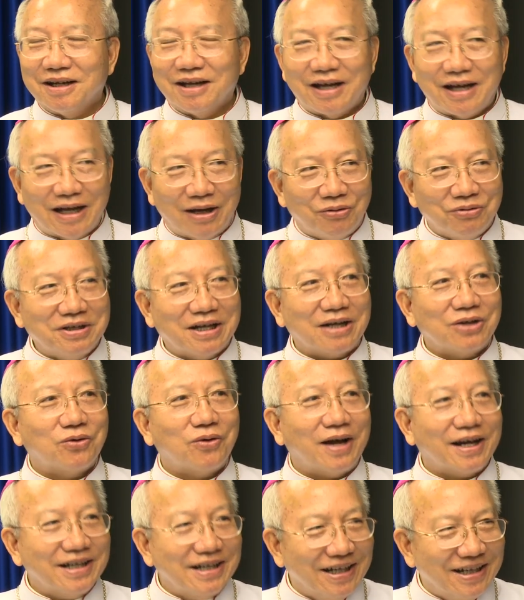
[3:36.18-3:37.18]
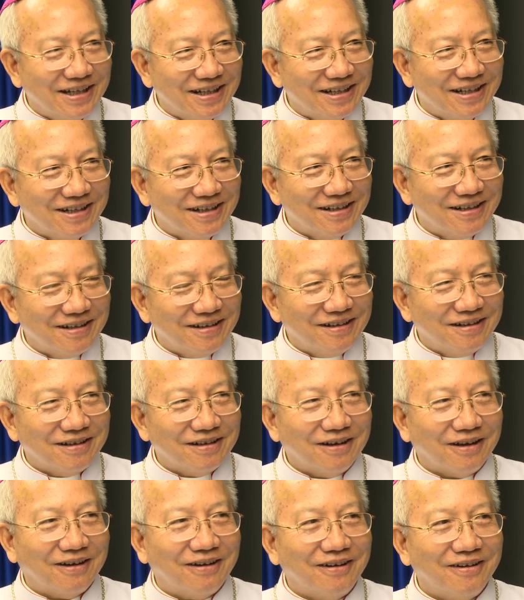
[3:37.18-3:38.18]
kéo giàn khoan đến vâng.
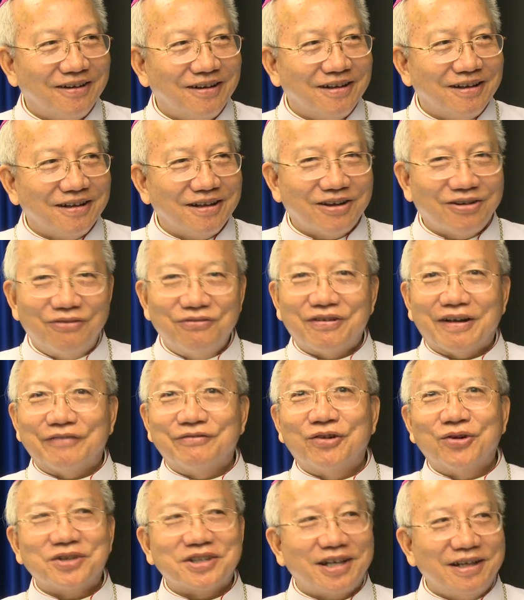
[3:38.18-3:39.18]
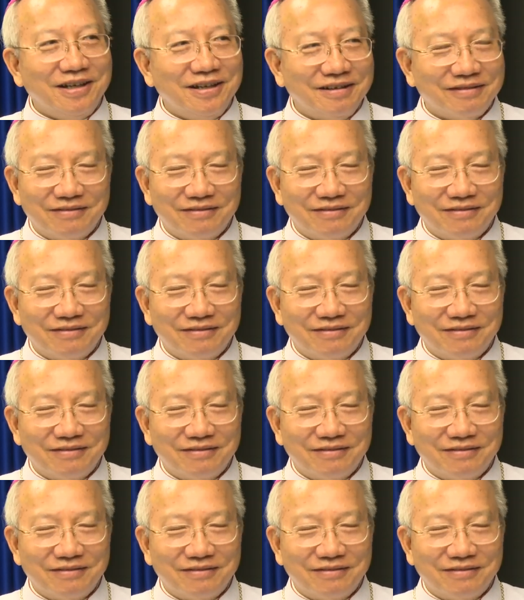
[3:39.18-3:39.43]
đó không phải vô tình